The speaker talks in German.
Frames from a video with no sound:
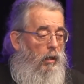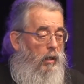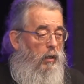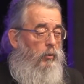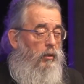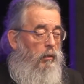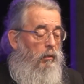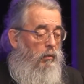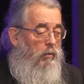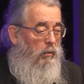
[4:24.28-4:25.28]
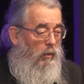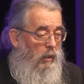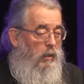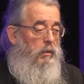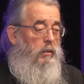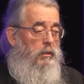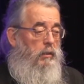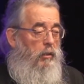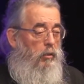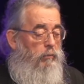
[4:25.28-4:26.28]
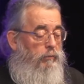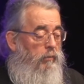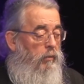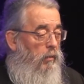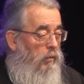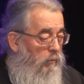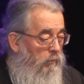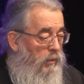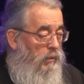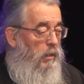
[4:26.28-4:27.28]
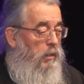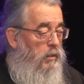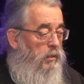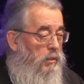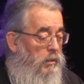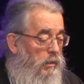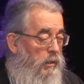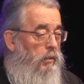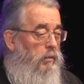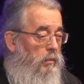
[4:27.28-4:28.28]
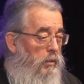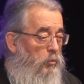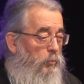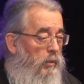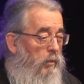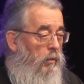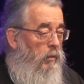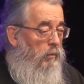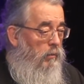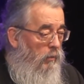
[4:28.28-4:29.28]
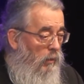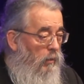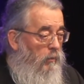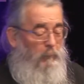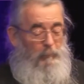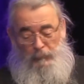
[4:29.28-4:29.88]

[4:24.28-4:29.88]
Aber achten Sie drauf, versalzen Sie nicht die Suppe. Danke.